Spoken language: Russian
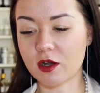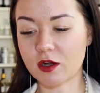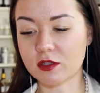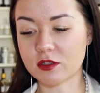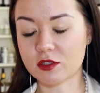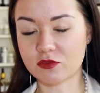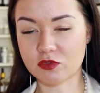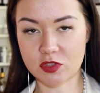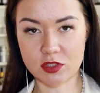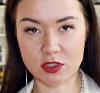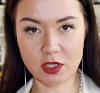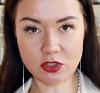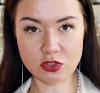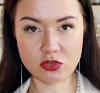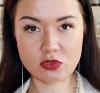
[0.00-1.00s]
а, ты
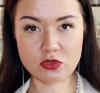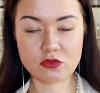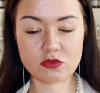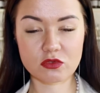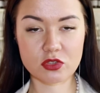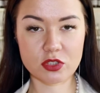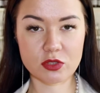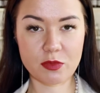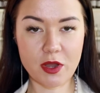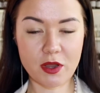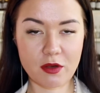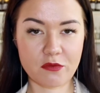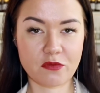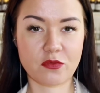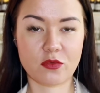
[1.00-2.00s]
всегда чувствуешь себя
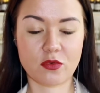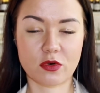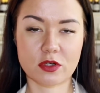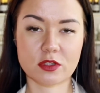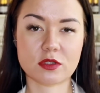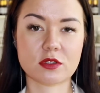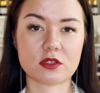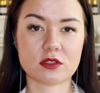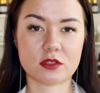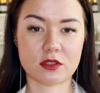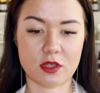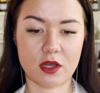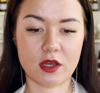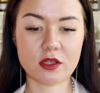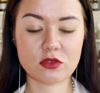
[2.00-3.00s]
комфортно,
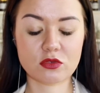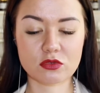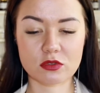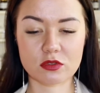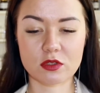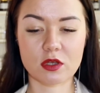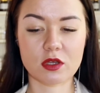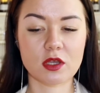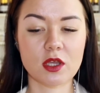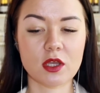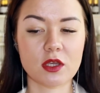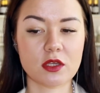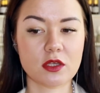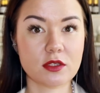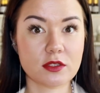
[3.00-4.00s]
статусно
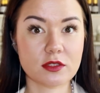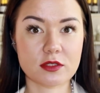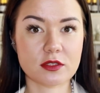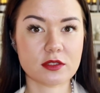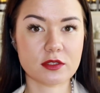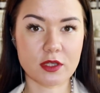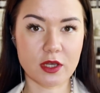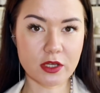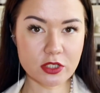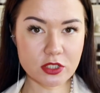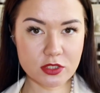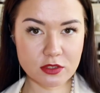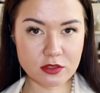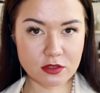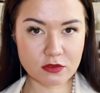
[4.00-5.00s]
и не
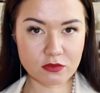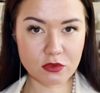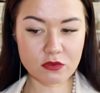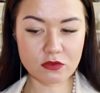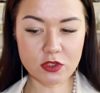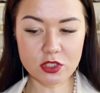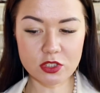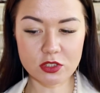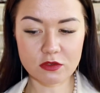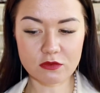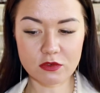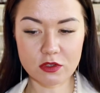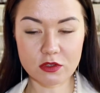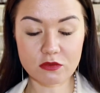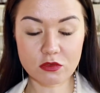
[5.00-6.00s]
стесняешься за свой внешний
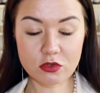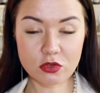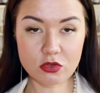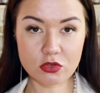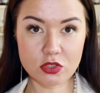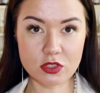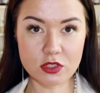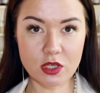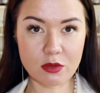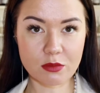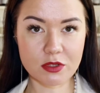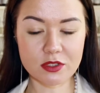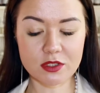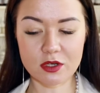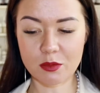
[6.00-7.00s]
вид. Вот то же
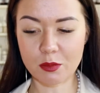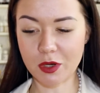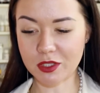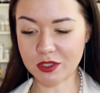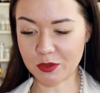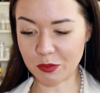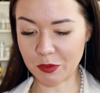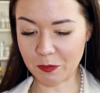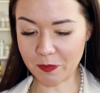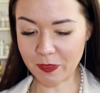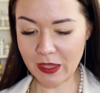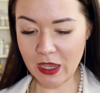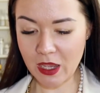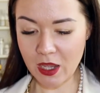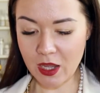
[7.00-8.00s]
самое с ароматами.
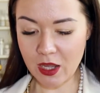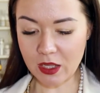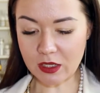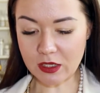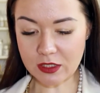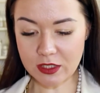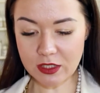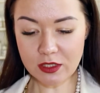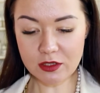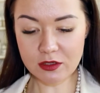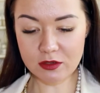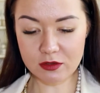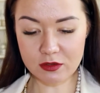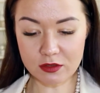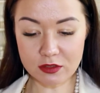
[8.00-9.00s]

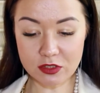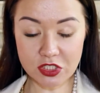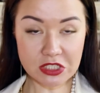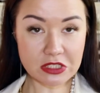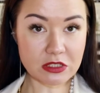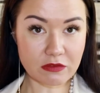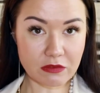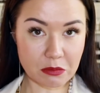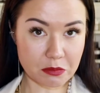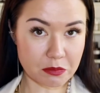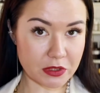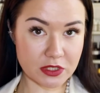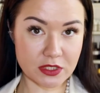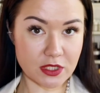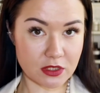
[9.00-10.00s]
Какие э, сейчас я вам
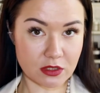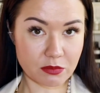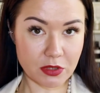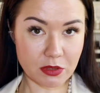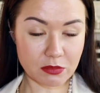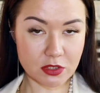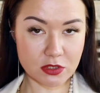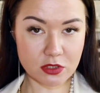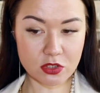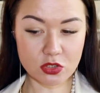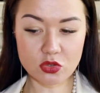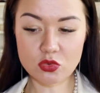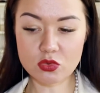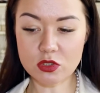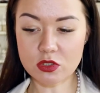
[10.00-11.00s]
про цены прям
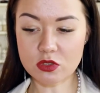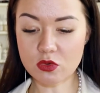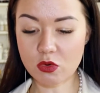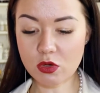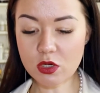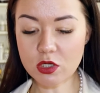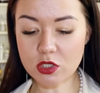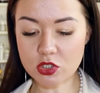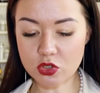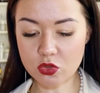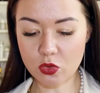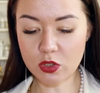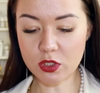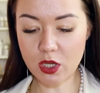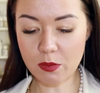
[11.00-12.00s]
расскажу, за сколько
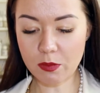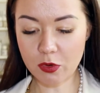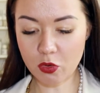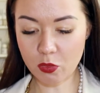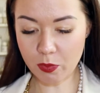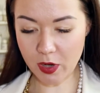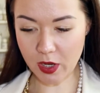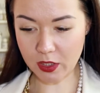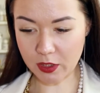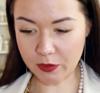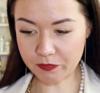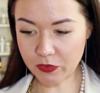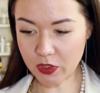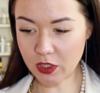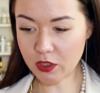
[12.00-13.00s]
что я покупала.
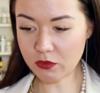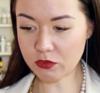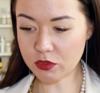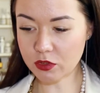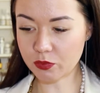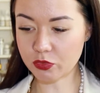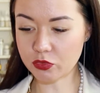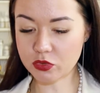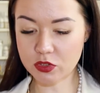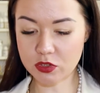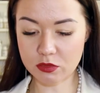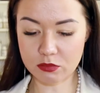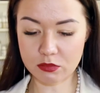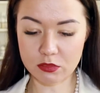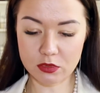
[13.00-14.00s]
И вот,
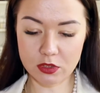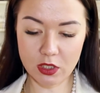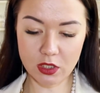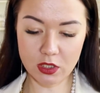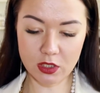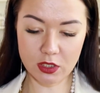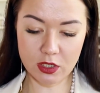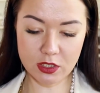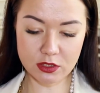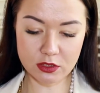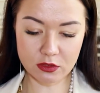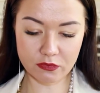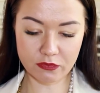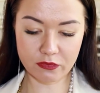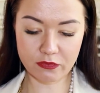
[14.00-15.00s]
допустим, да,
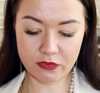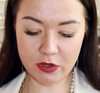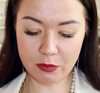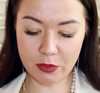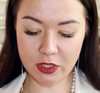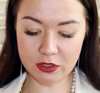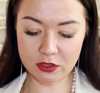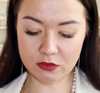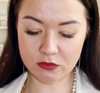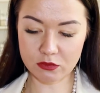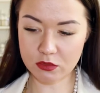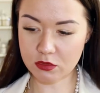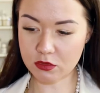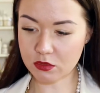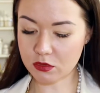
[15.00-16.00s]
разные форматы.
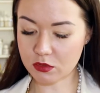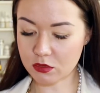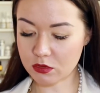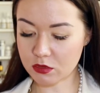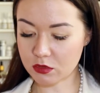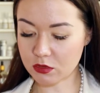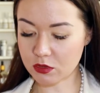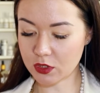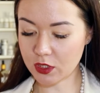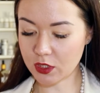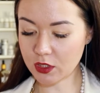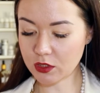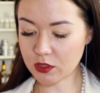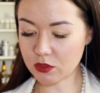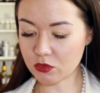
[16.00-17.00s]
Вот э,
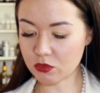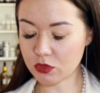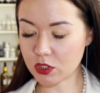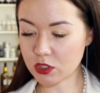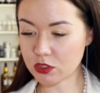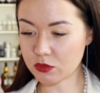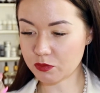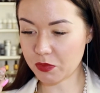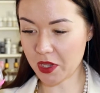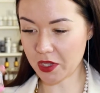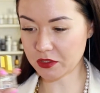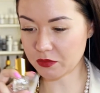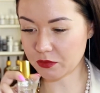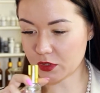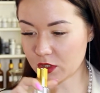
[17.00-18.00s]
это у нас
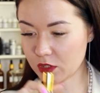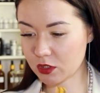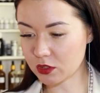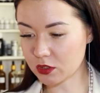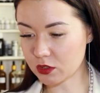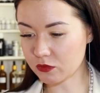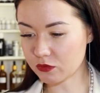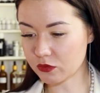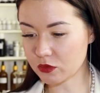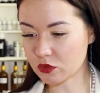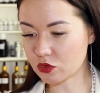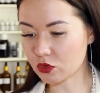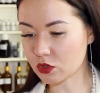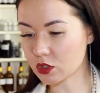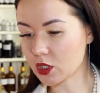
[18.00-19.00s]
5 миллилитров
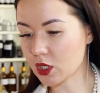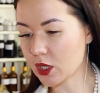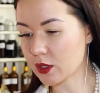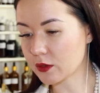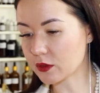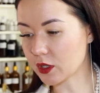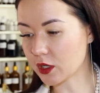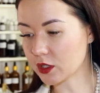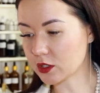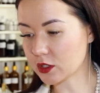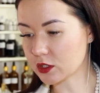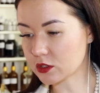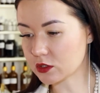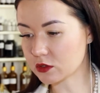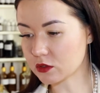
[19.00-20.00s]
идет, да,
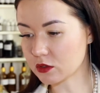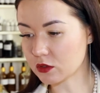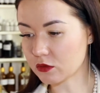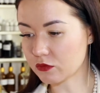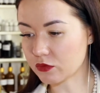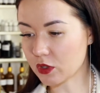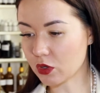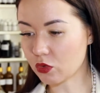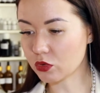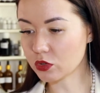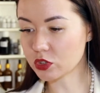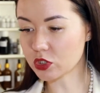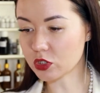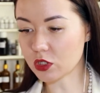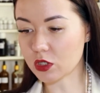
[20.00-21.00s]
есть э,
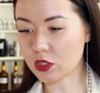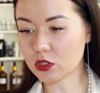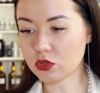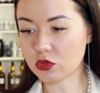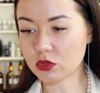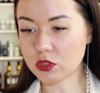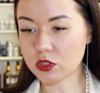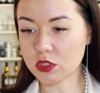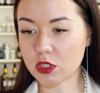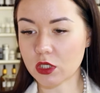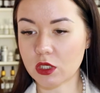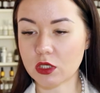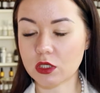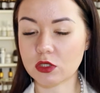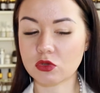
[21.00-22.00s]
флакончики,
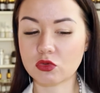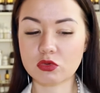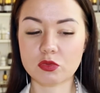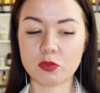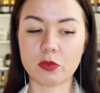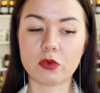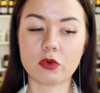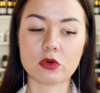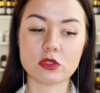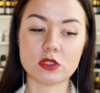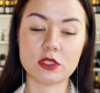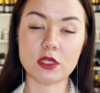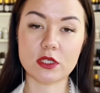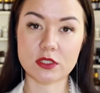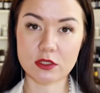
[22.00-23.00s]
которые идут по
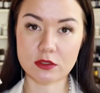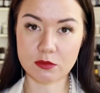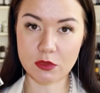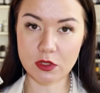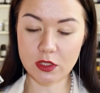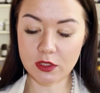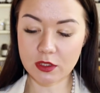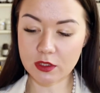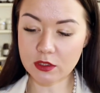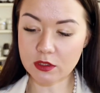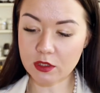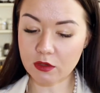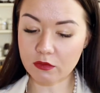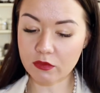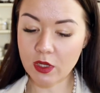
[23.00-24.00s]
10
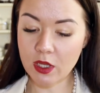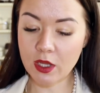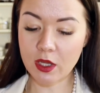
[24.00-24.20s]
миллилитров.